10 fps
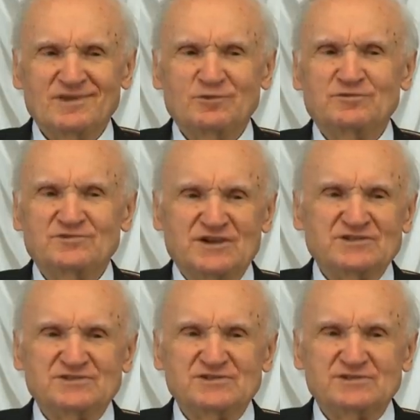Его, в
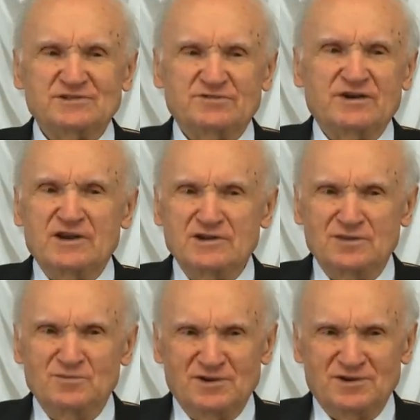частности,
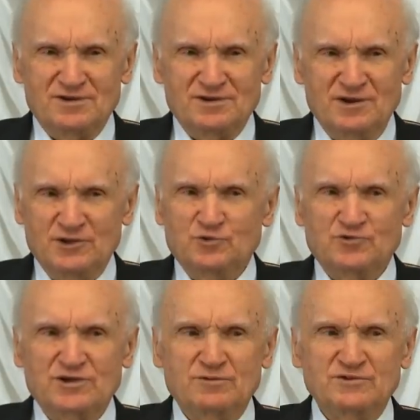творение мира – это
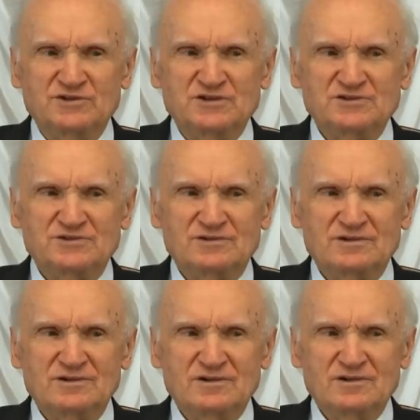уже его действие.
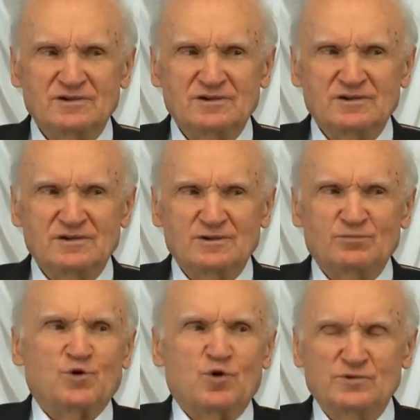
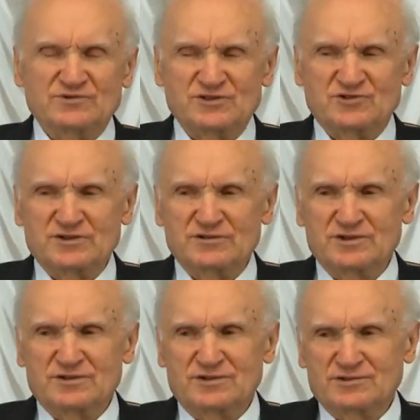Промыс о
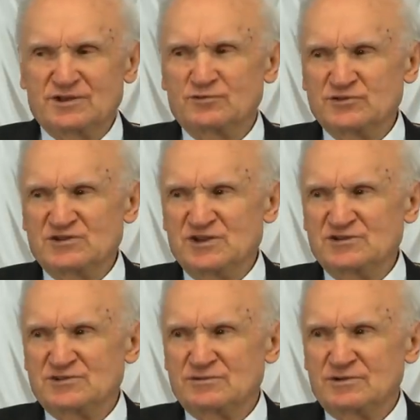человеке – это его
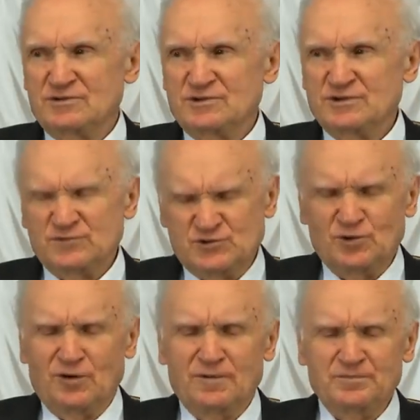действие. Да
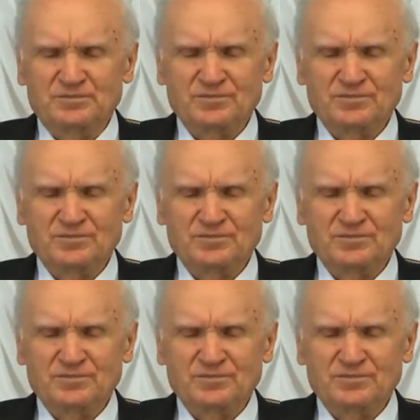все.